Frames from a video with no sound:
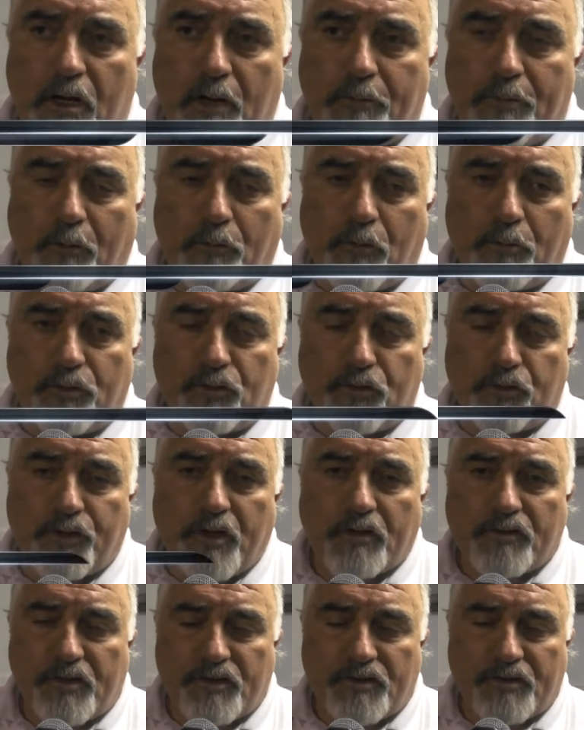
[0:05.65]
abbiamo bisogno
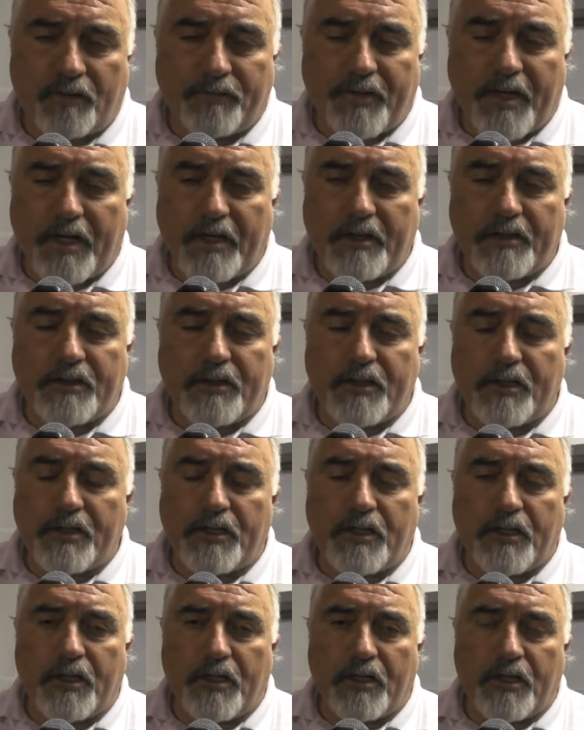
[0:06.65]
di assestamenti,
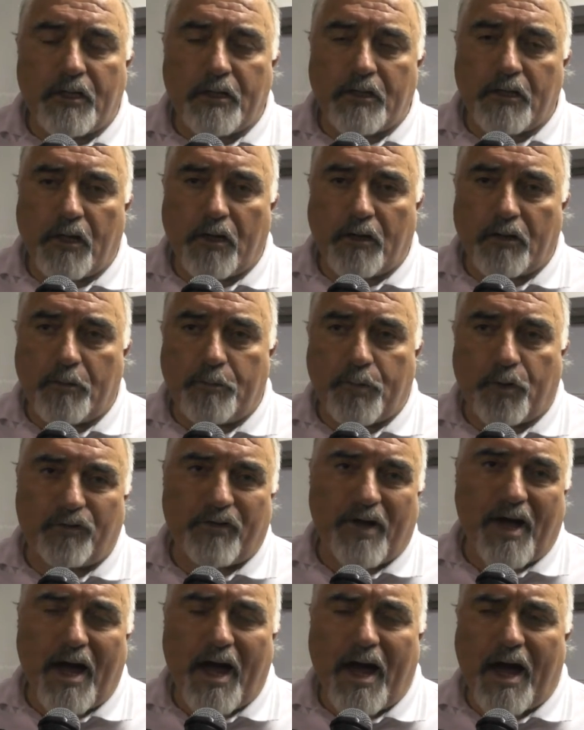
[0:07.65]
di, di, di,
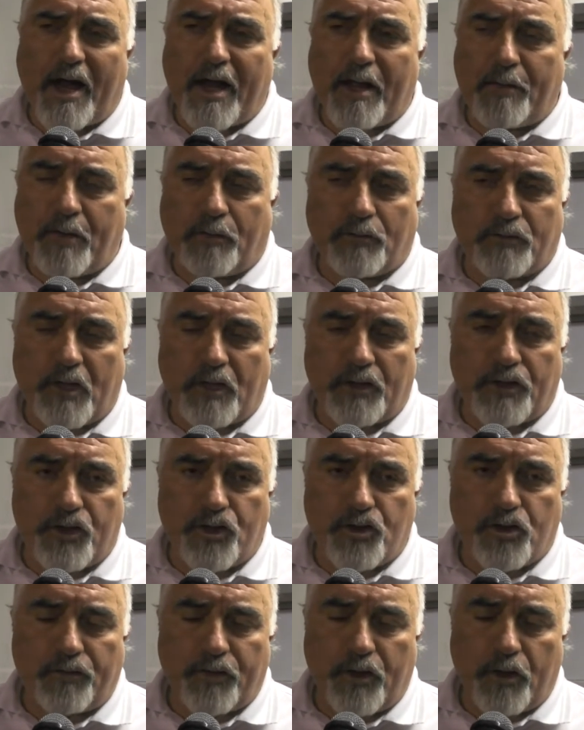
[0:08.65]
provare, abbiamo tanti
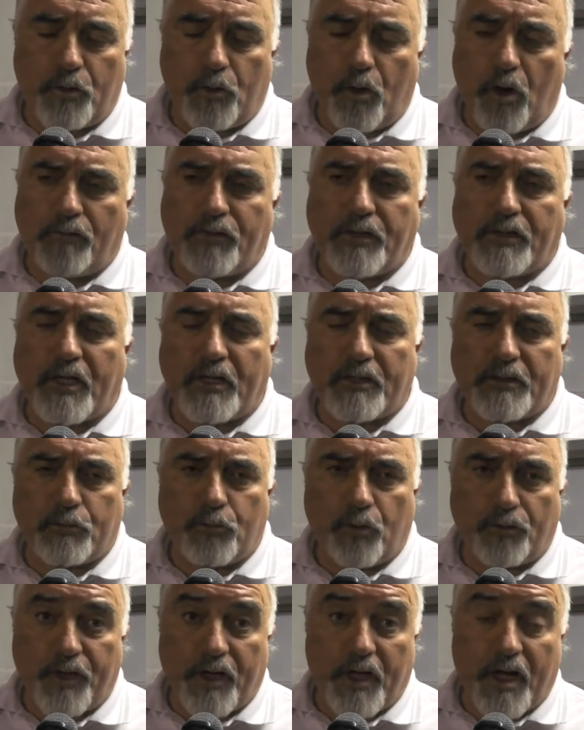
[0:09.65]
giovani nuovi, tanti
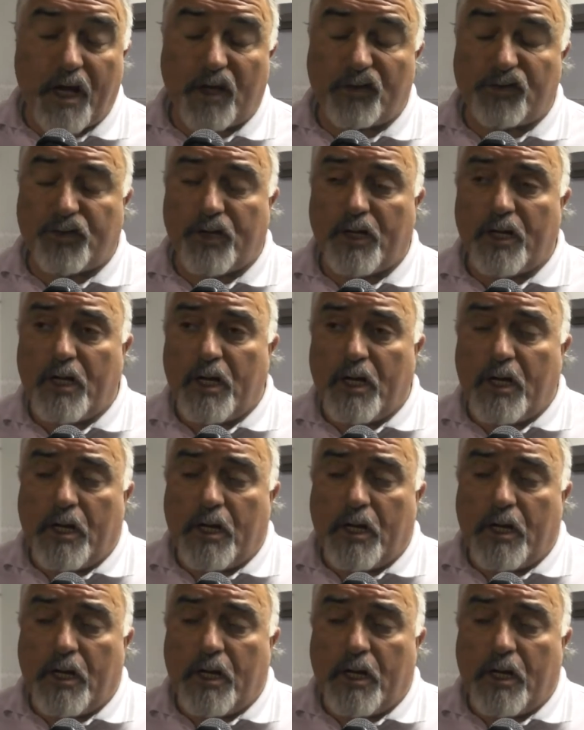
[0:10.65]
nuovi ingressi.